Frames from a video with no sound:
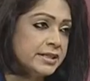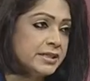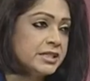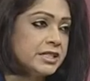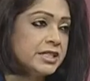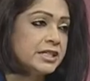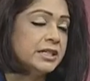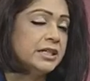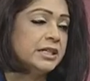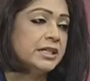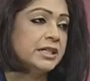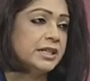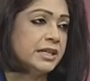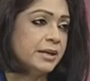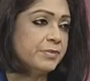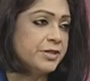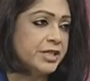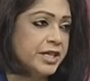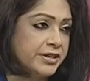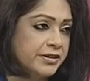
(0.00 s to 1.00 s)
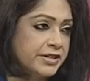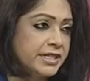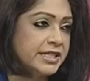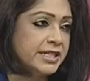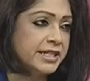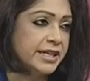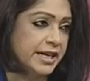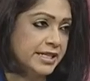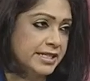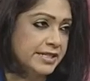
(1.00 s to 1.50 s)
দিচ্ছি ইনকাম
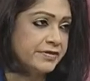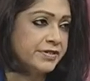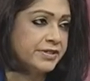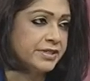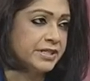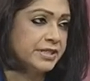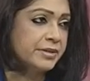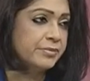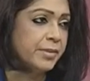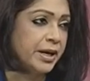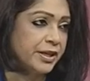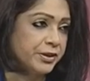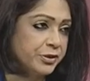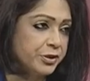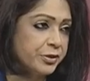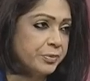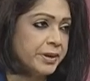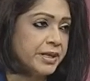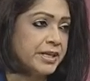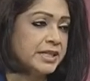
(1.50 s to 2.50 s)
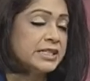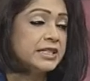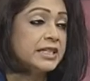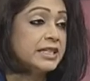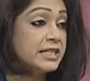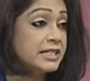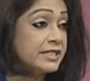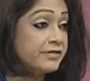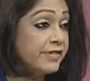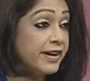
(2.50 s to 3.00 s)
জেনারেটিং অ্যাক্টিভিটির মাধ্যমে
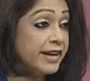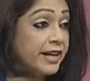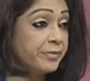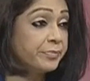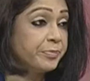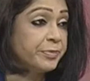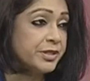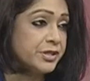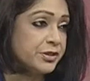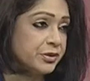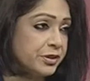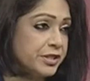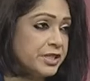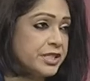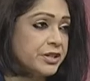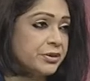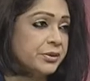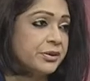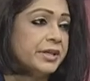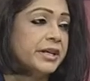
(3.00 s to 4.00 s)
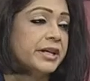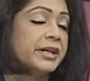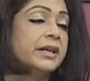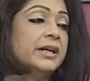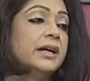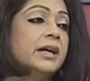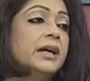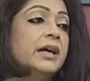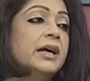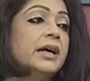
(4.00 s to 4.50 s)
স্কিল ডেভেলপমেন্ট হচ্ছে ওদের
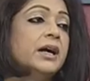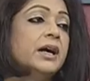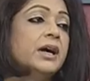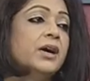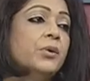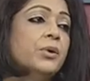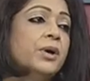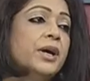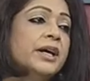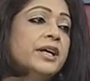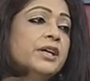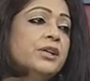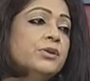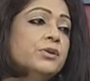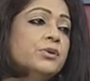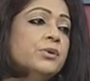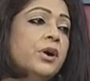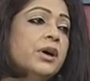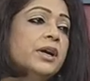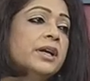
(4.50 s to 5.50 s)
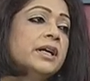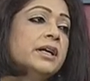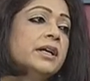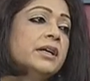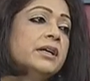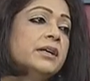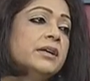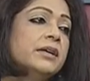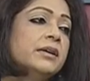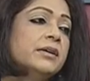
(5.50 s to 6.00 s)
ওরা কিন্তু অনেক
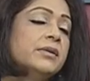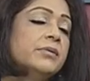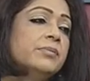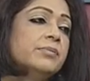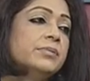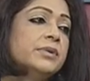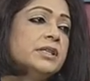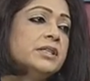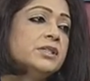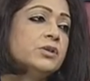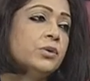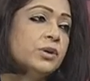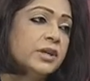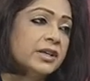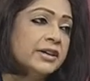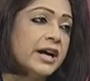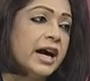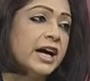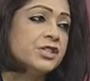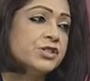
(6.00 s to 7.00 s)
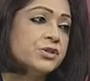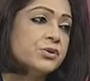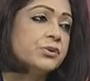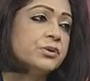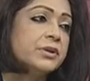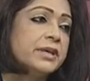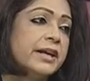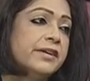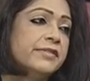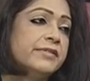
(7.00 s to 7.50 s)
দিস হোল
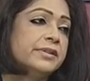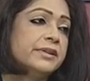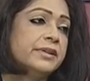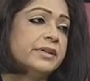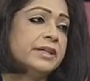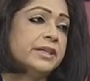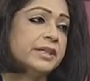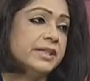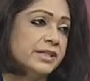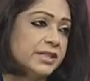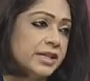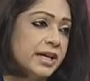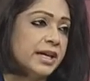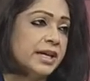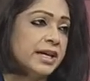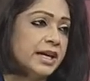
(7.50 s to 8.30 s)
গ্রাসরুট লেভেলে যারা